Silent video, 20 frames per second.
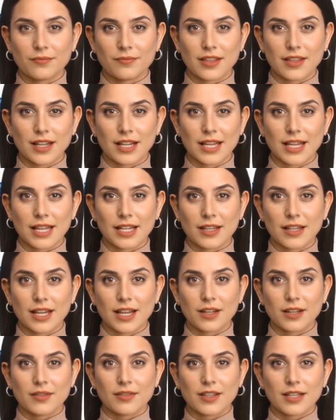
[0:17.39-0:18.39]

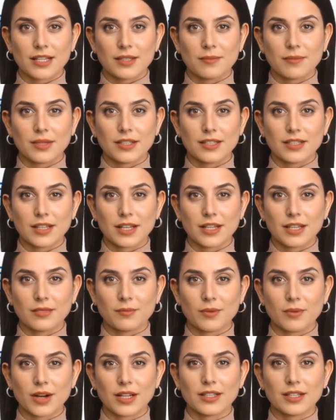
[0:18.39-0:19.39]
Tragedia. Tres personas
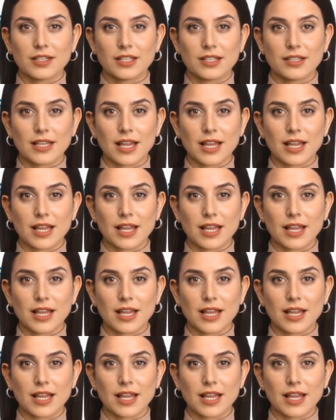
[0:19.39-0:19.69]
mueren tras